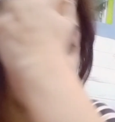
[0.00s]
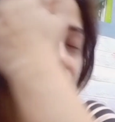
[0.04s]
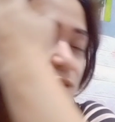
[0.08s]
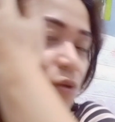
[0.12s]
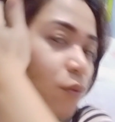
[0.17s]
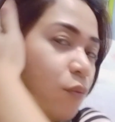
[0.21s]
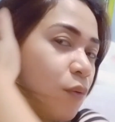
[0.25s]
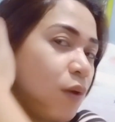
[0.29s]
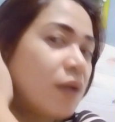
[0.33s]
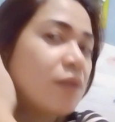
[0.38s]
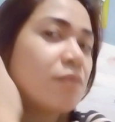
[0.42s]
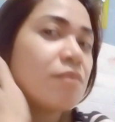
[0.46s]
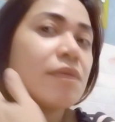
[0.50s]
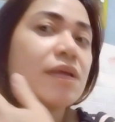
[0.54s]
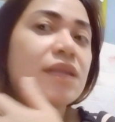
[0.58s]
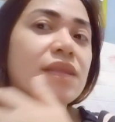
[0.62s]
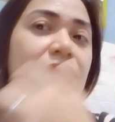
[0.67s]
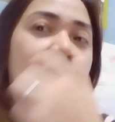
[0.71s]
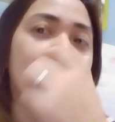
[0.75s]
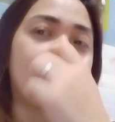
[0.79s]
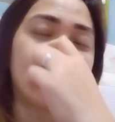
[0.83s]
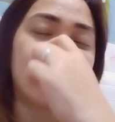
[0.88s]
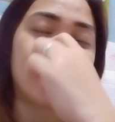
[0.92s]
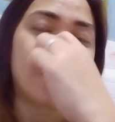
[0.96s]
So, one month
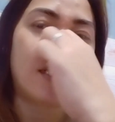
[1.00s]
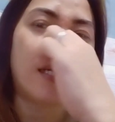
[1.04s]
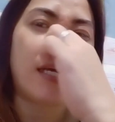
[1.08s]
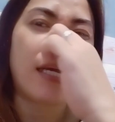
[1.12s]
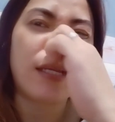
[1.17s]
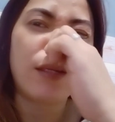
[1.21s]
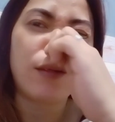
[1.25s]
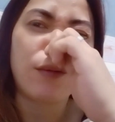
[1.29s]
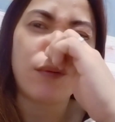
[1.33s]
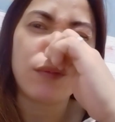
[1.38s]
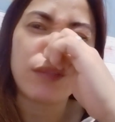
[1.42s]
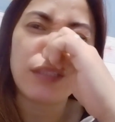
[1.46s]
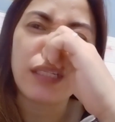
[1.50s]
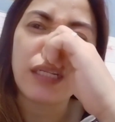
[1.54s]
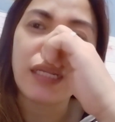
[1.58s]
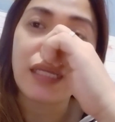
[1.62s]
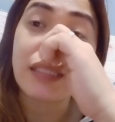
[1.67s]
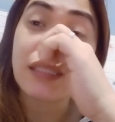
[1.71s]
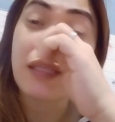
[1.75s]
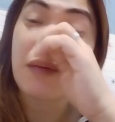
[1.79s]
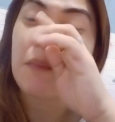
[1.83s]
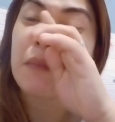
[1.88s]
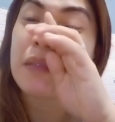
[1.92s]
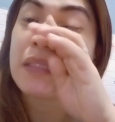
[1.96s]
na siyang ano,
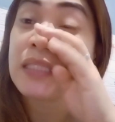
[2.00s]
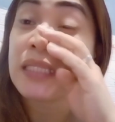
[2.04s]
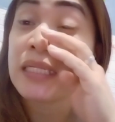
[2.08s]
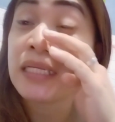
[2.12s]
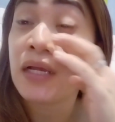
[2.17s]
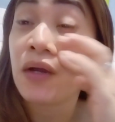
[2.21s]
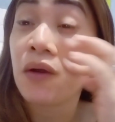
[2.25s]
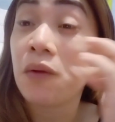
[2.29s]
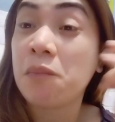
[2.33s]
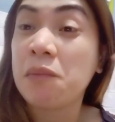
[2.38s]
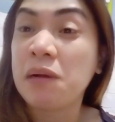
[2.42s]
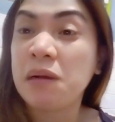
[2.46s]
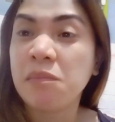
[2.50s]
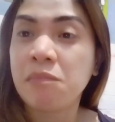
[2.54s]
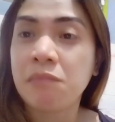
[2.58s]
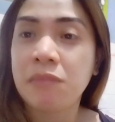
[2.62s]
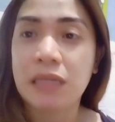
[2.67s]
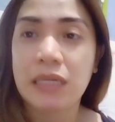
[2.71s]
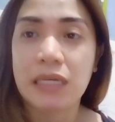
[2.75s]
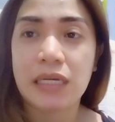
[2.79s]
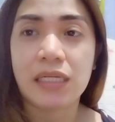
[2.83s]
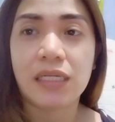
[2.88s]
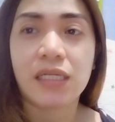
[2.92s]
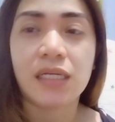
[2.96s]
tinatamad din ako
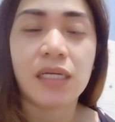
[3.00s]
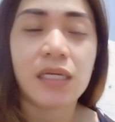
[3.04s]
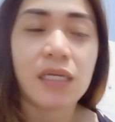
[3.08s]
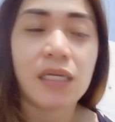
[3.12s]
mag-vlog.